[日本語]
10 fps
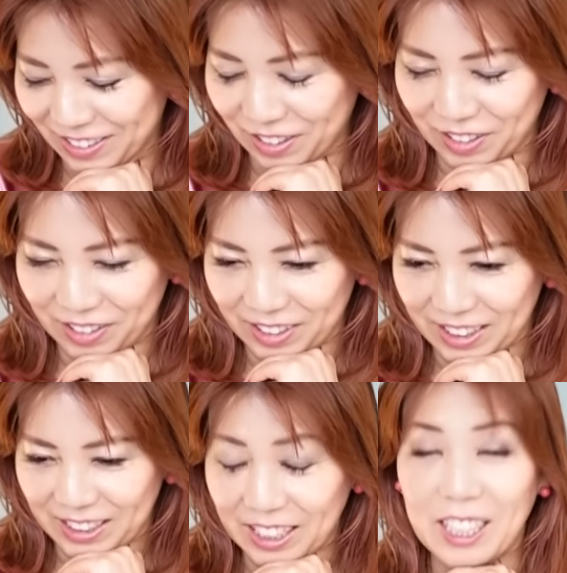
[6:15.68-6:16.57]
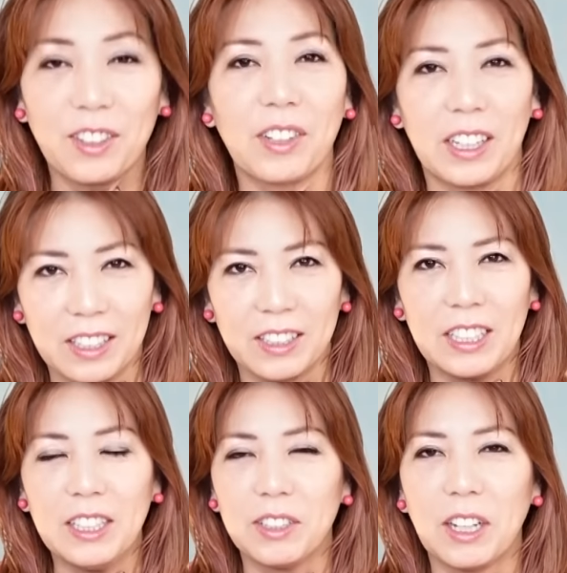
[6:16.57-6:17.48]
そのいいのか
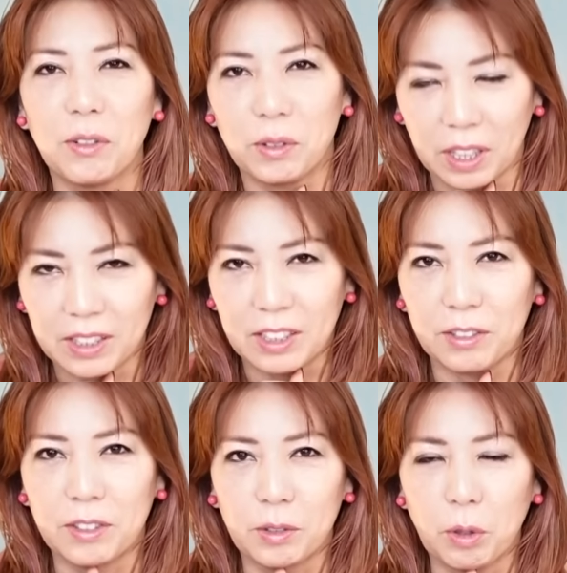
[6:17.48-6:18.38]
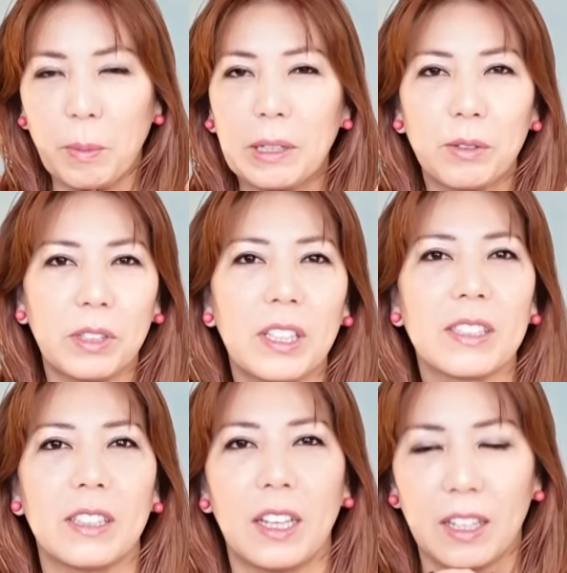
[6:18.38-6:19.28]
いいんだろうかっていうこう戸惑いで
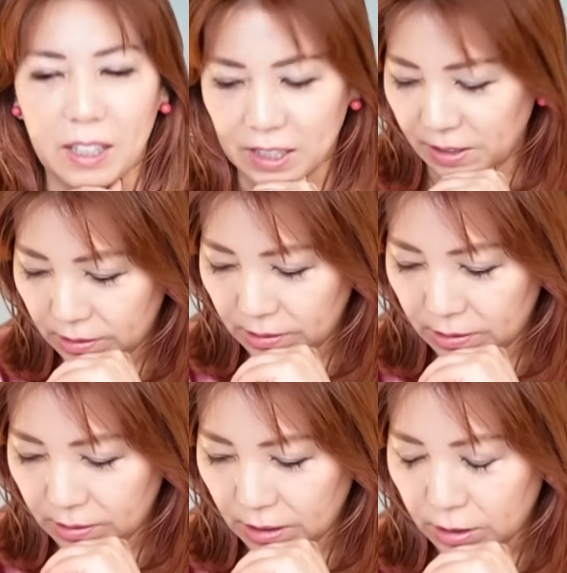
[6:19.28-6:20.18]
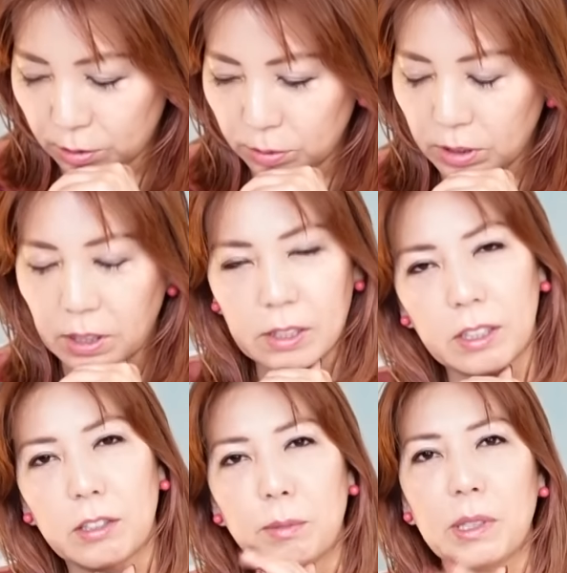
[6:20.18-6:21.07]
すね、うん、なんかそんな感じ
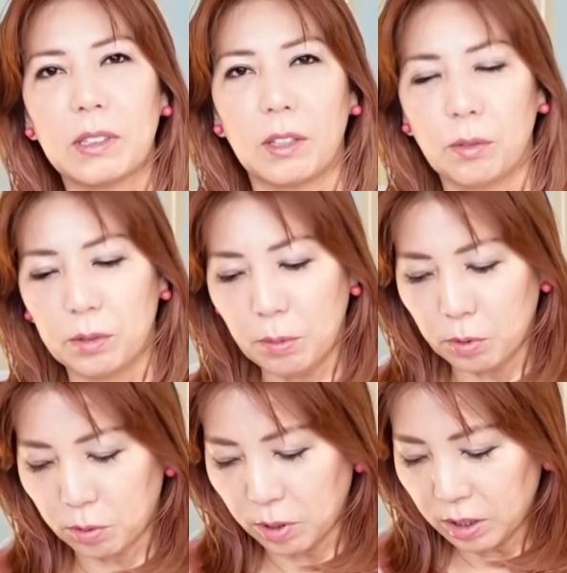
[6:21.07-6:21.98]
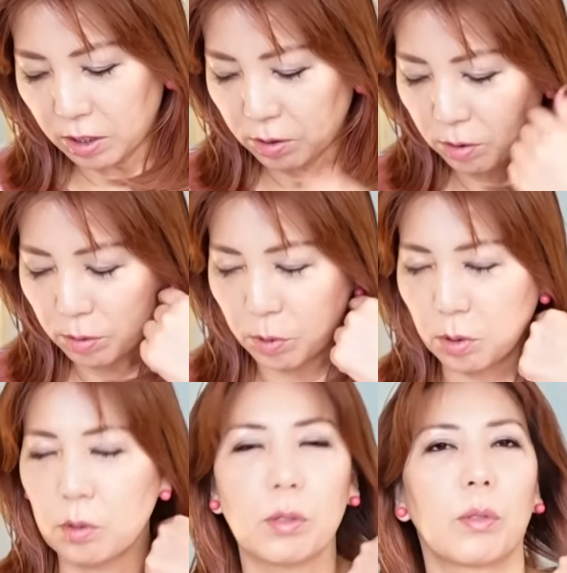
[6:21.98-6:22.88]
がしますけどでもこれってすごく
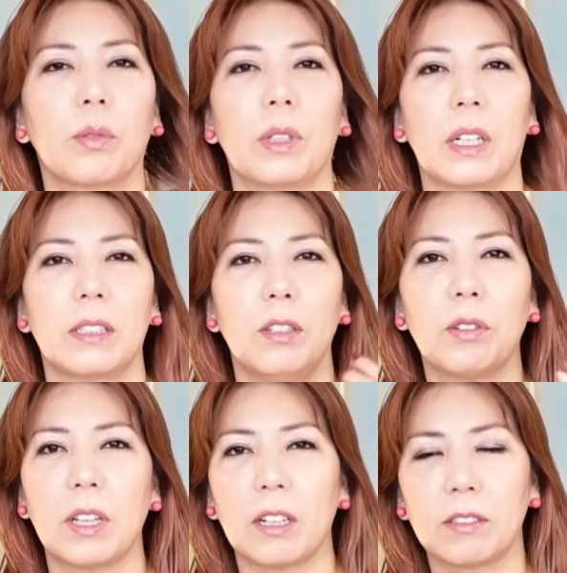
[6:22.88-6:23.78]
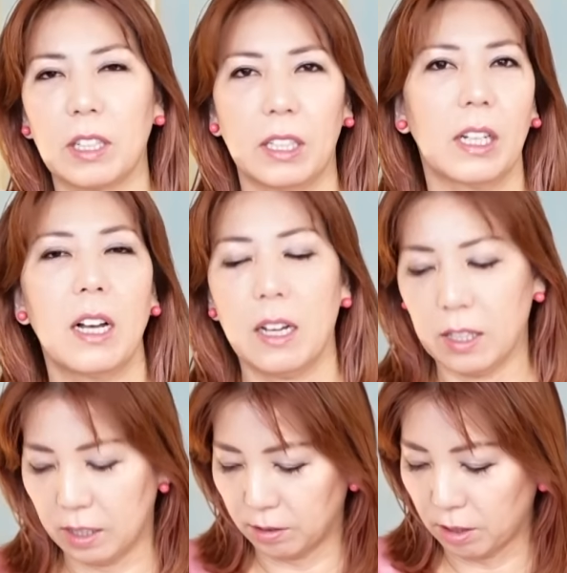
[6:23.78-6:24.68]
物事をなんか0か100かで考
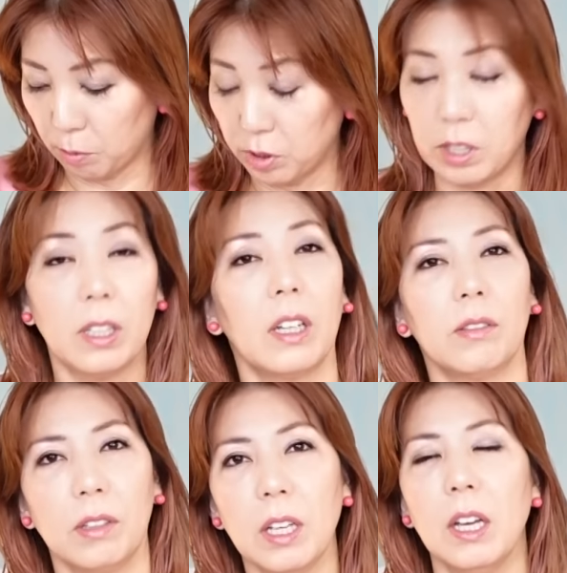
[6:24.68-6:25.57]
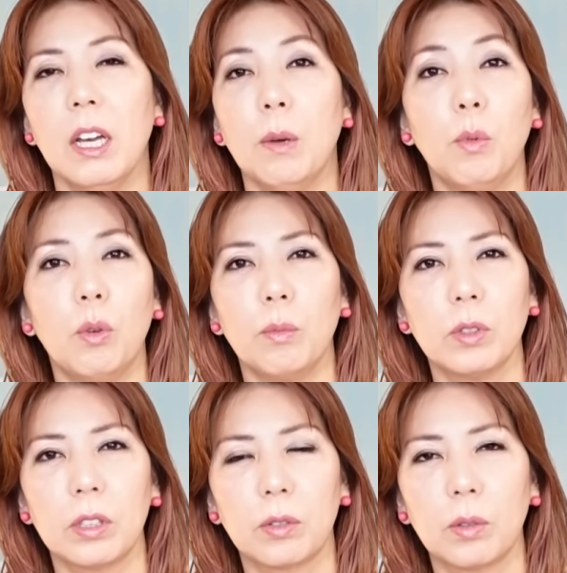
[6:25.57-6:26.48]
えているかもしれないのでもう
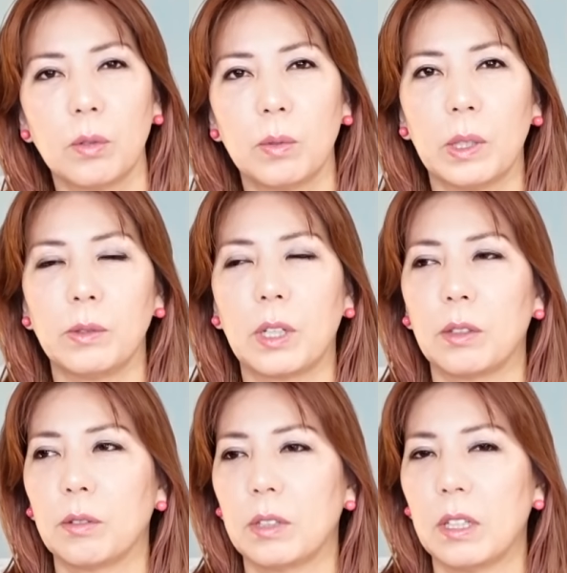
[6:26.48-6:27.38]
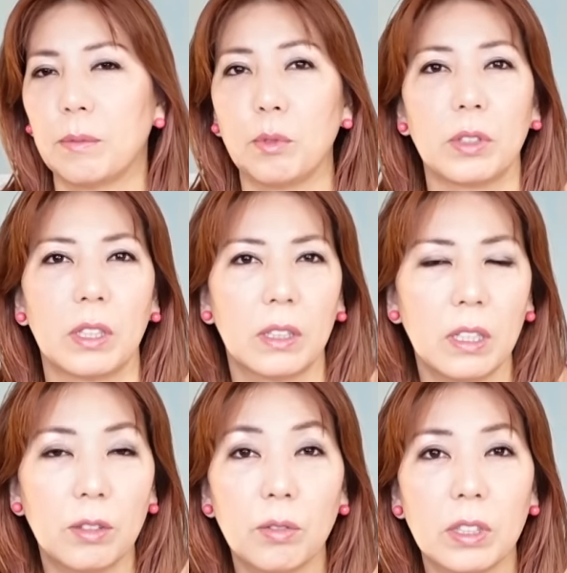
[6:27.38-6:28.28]
もしそのオファーを受け取ったらもう絶
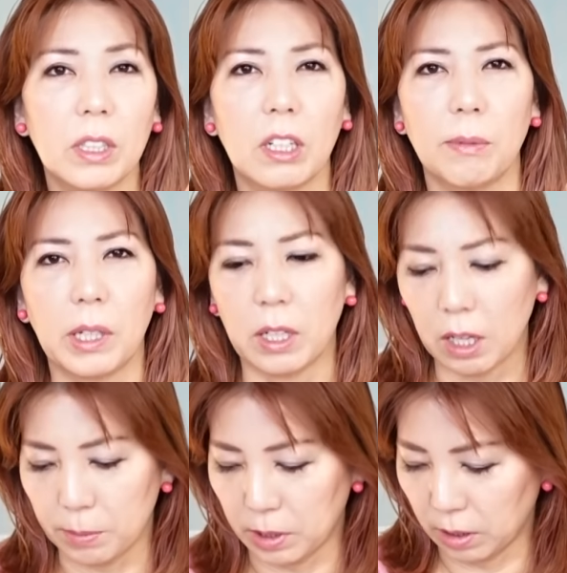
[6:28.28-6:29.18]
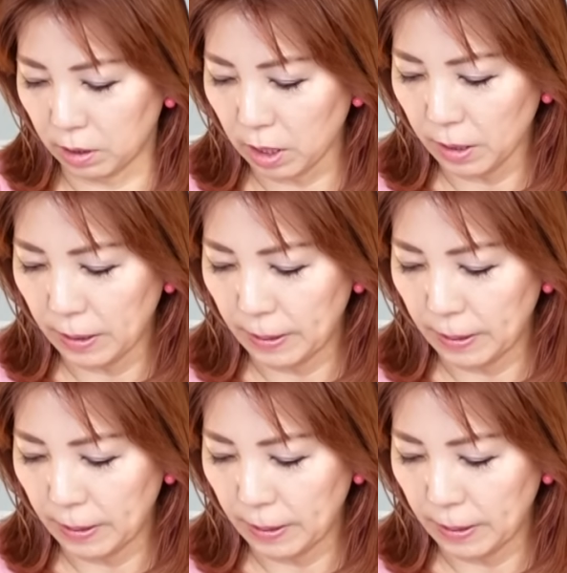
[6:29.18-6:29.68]
対にそうしなければいけないみたいなね